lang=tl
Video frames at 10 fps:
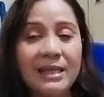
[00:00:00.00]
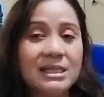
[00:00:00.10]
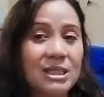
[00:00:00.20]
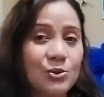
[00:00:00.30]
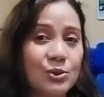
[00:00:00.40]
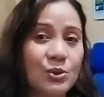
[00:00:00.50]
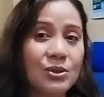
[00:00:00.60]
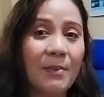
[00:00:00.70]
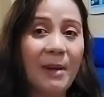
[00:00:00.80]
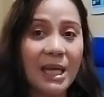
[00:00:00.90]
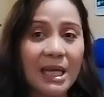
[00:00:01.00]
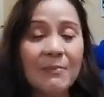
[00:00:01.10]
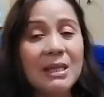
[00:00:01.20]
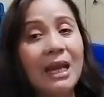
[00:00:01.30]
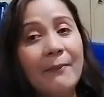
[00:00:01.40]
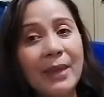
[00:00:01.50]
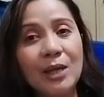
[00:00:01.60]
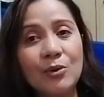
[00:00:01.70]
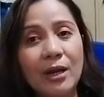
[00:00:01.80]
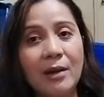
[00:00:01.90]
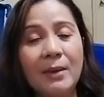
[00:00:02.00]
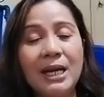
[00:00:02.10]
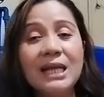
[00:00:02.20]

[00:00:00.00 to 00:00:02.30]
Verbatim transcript: and sa susunod na pag-igib nila, meron na naman.